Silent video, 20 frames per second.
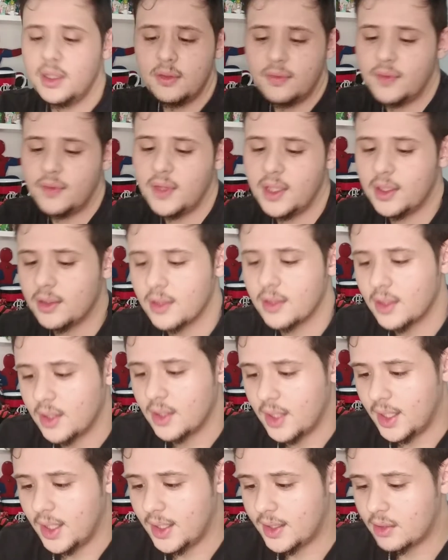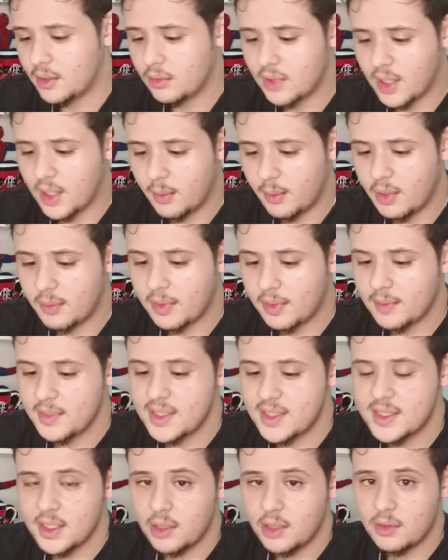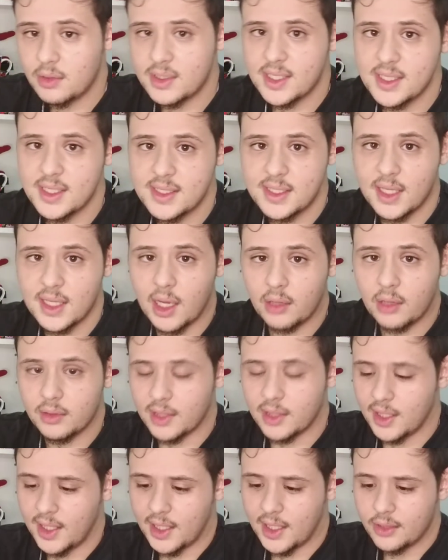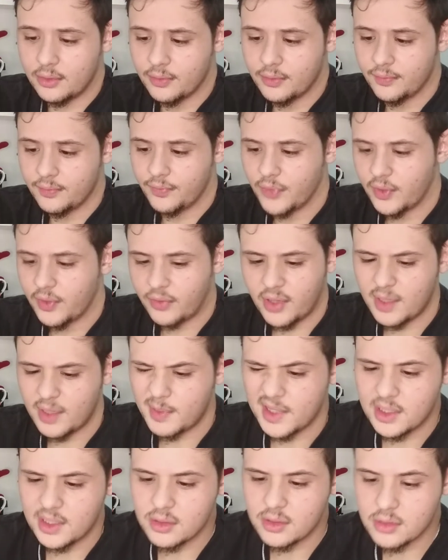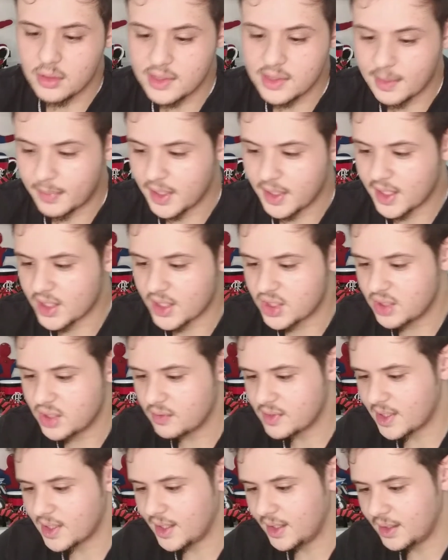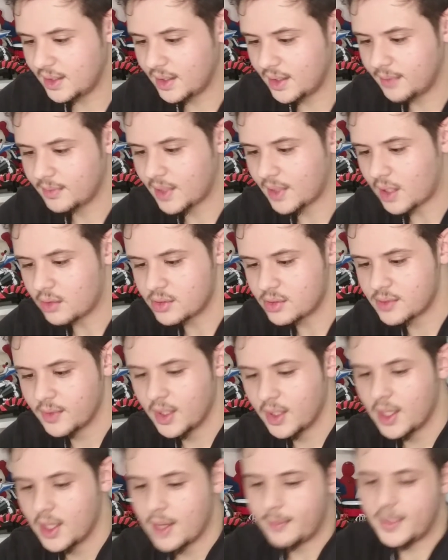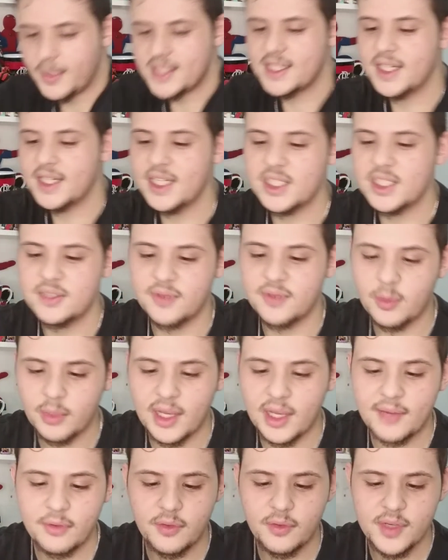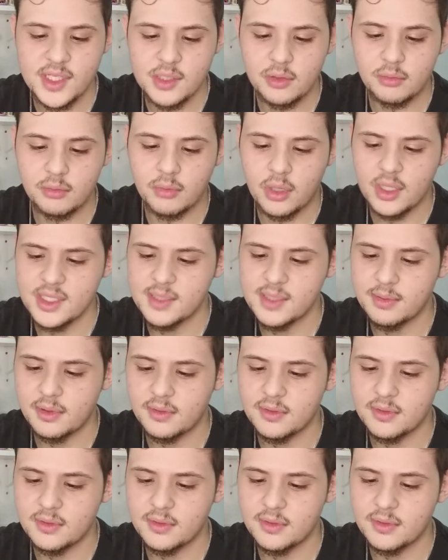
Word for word: enfim. Então câmera para mim seria o essencial, tá ligado? Fora para ter uns outros aplicativos ali, né? Tals. Mas seguinte, vamos lá, vou fazer um unboxing para